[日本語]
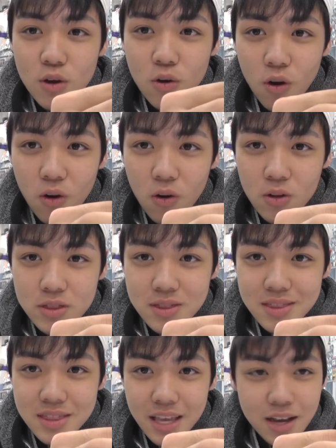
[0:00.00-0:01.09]

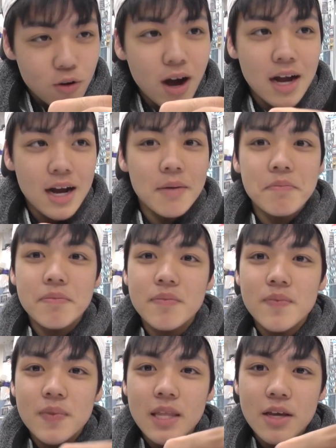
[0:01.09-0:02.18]
5.5 半か
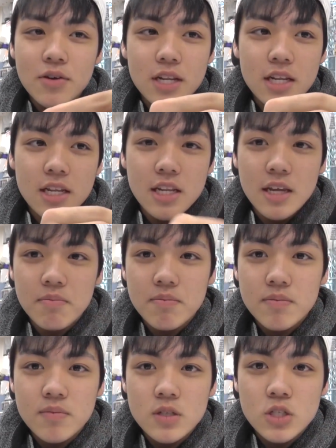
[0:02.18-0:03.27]
で、クリリンに
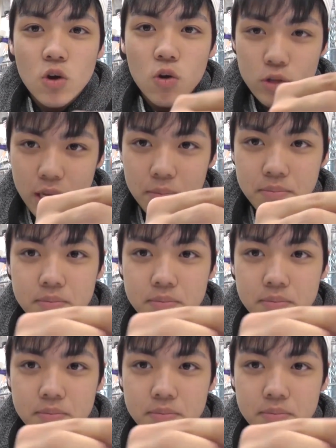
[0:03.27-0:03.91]
損5点。